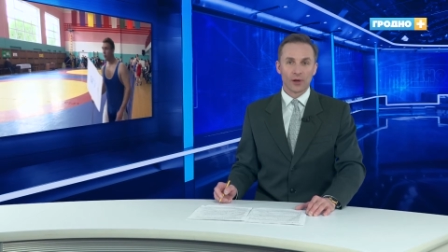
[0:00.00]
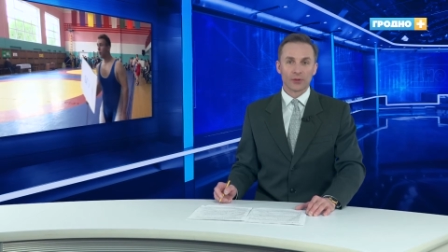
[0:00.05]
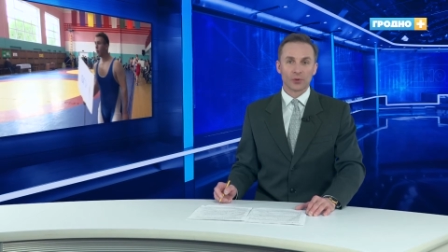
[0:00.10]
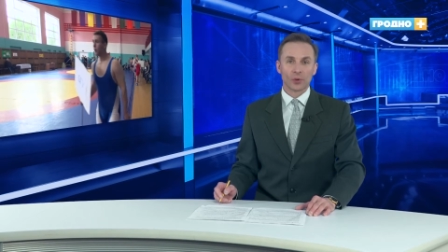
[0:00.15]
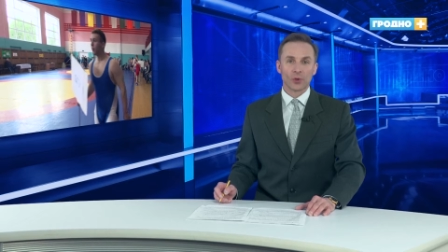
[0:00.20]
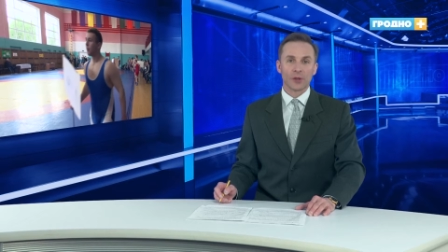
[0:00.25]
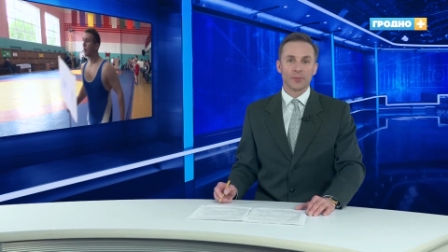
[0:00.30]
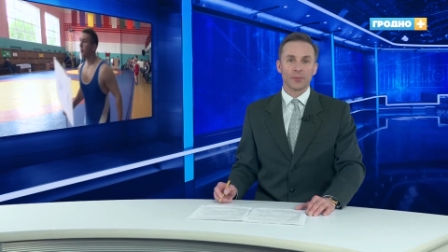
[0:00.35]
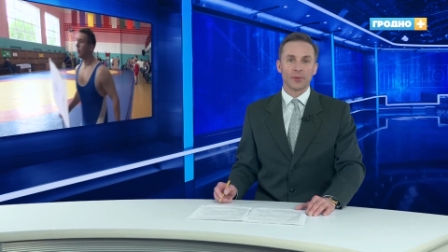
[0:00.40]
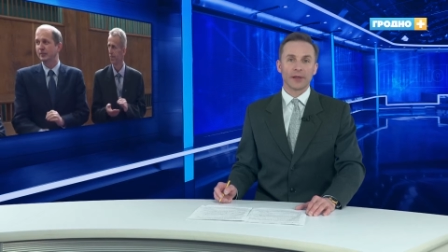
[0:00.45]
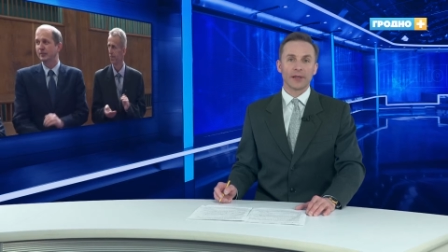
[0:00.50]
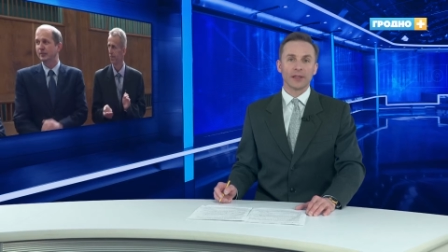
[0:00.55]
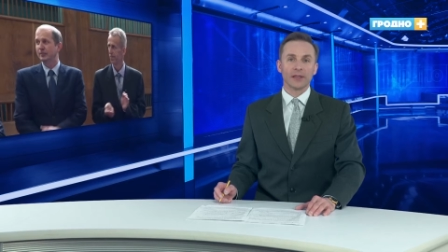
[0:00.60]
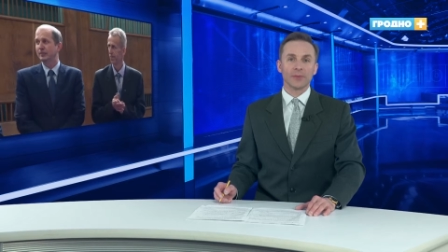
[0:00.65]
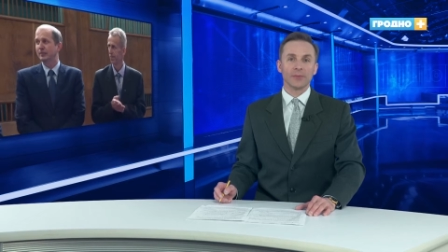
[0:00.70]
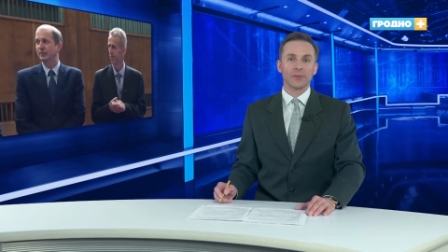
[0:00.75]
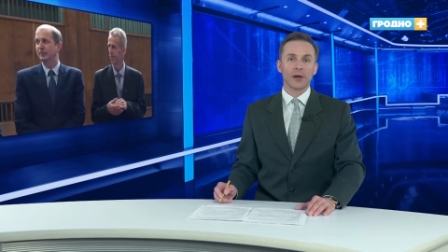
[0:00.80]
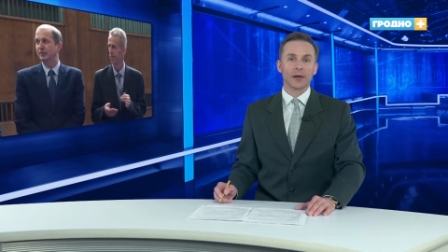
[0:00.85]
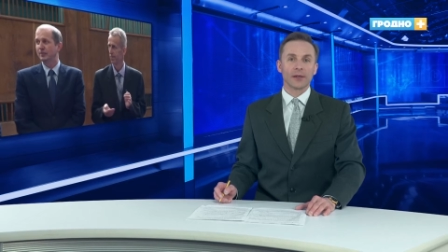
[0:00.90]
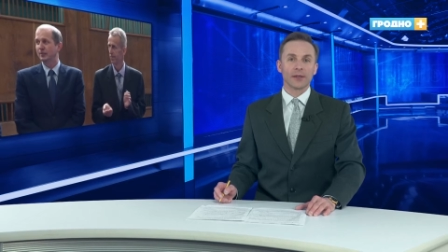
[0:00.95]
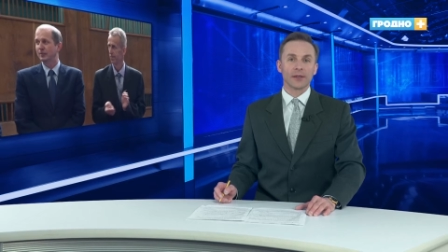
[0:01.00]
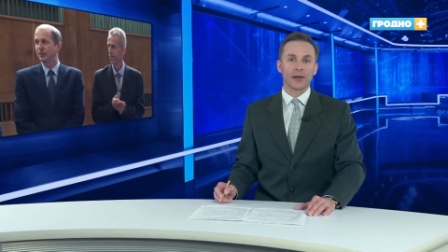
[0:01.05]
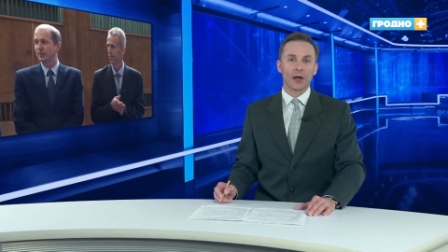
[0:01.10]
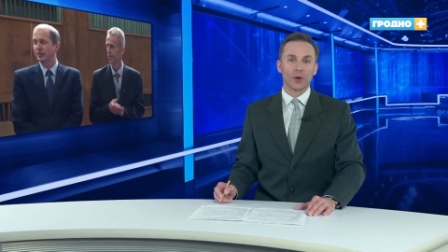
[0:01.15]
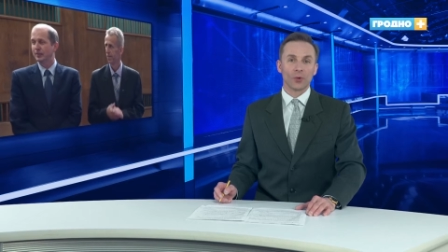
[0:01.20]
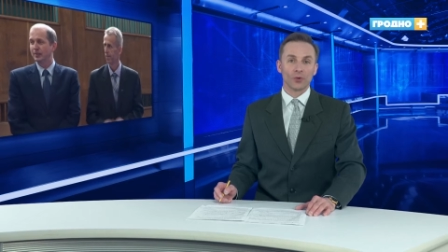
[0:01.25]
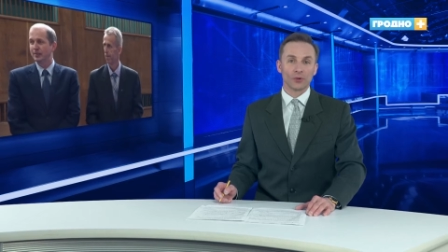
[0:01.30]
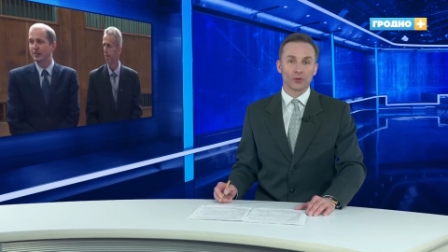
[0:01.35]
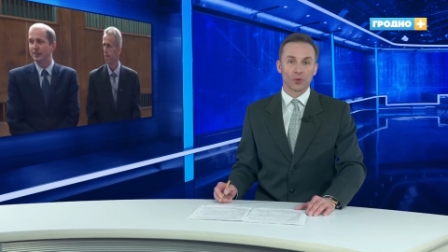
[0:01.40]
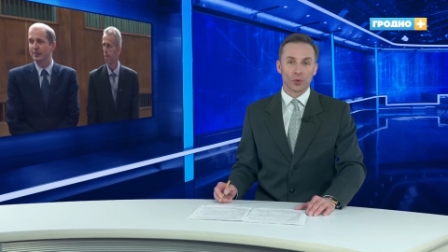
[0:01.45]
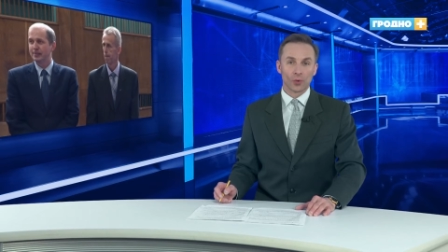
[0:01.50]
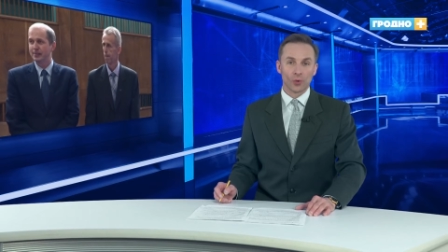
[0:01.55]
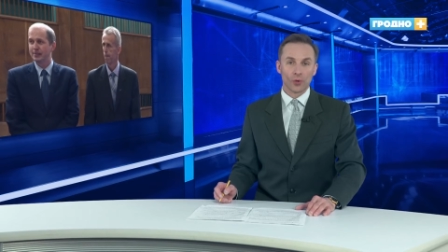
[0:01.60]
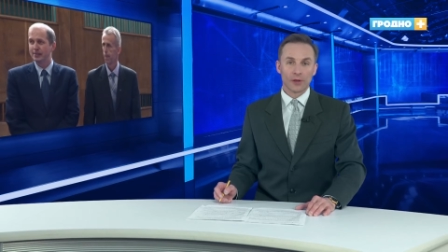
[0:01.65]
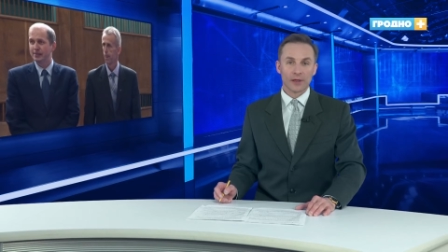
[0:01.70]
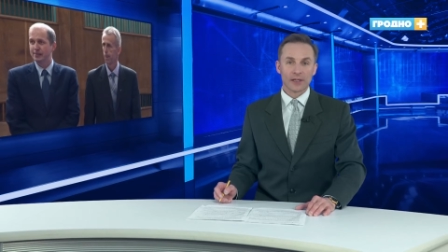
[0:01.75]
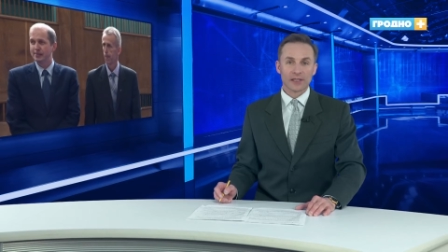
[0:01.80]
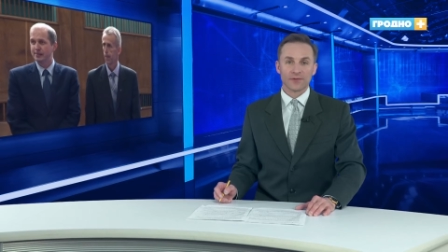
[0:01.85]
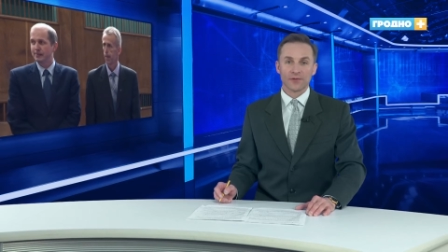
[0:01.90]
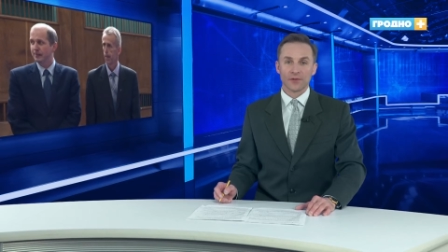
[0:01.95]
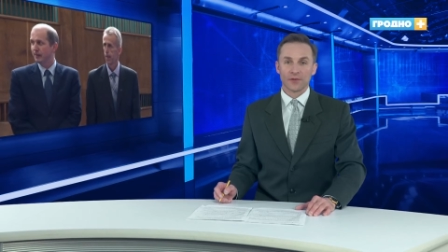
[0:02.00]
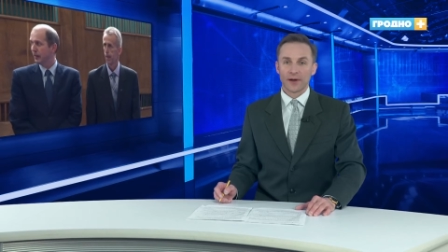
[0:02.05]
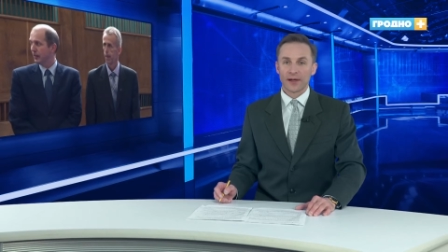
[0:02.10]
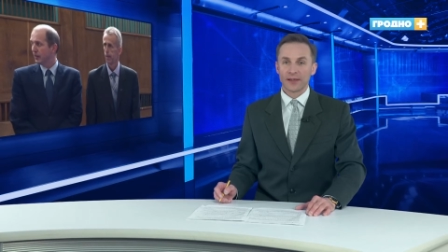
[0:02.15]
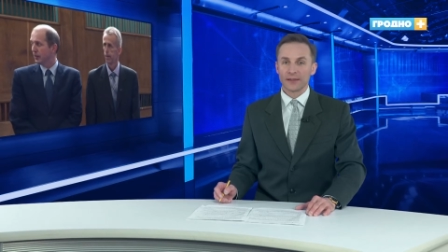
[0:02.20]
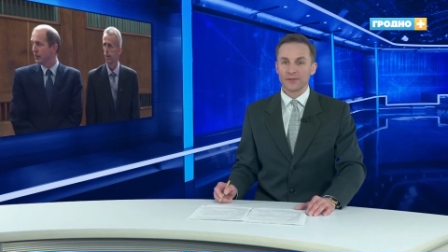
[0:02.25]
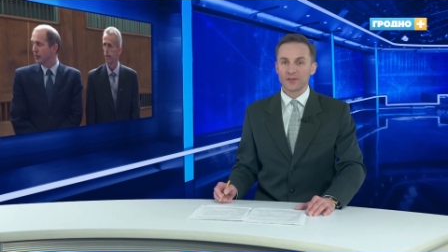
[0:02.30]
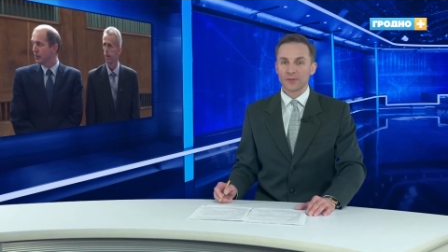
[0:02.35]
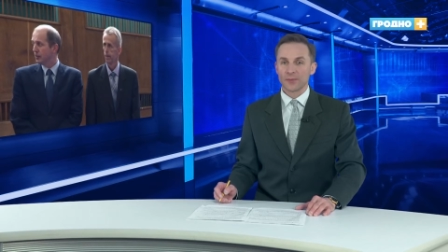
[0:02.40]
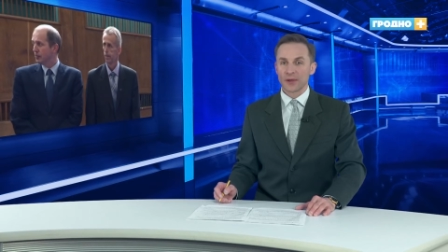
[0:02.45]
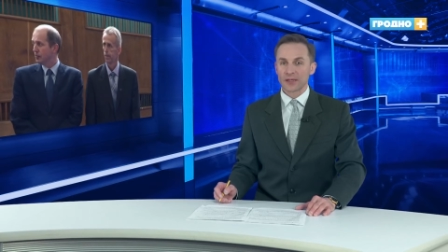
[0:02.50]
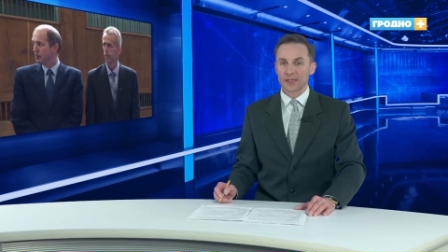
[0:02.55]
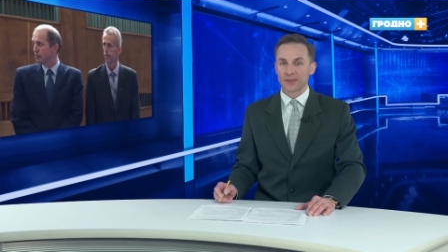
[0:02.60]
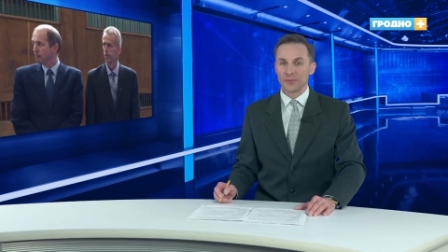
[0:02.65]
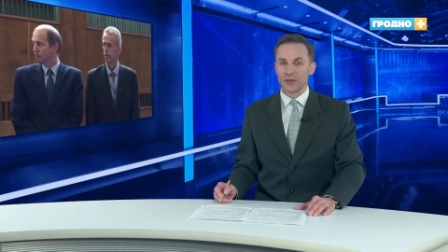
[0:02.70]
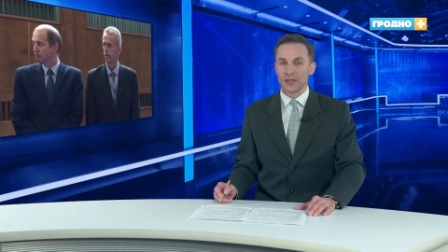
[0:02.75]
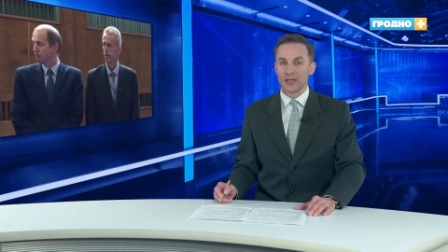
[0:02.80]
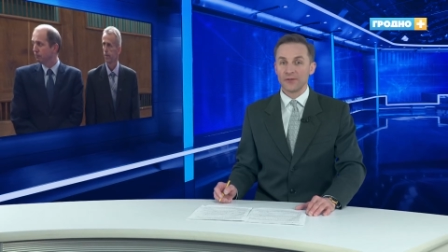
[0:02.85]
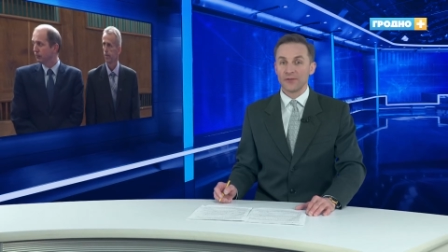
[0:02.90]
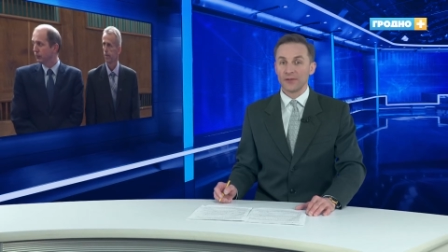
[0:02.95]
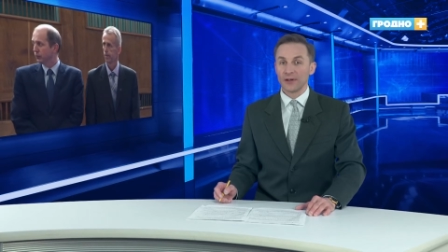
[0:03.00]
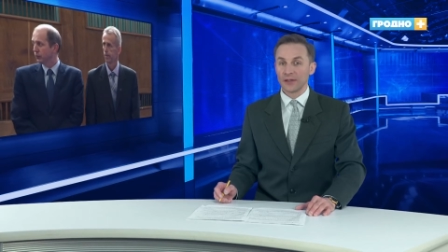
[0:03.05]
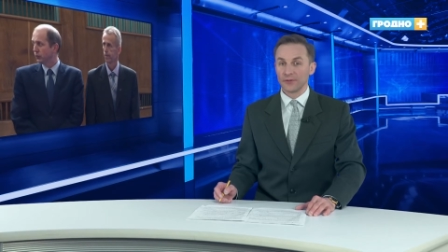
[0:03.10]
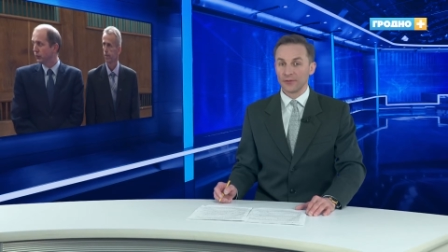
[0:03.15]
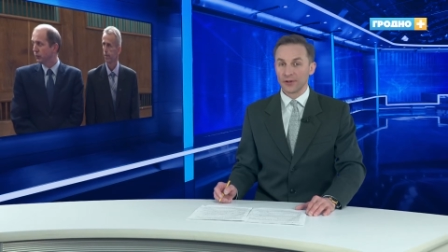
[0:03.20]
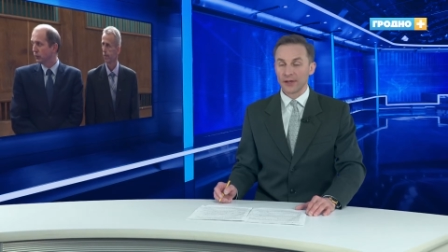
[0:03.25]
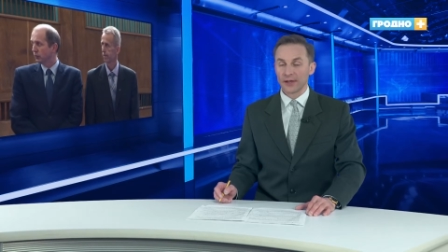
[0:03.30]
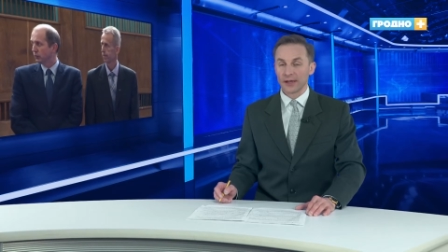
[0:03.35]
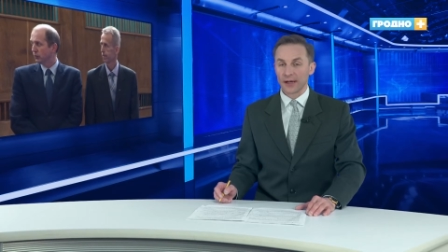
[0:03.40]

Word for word: но который при этом, как никакой другой, развивает в спортсмене волевые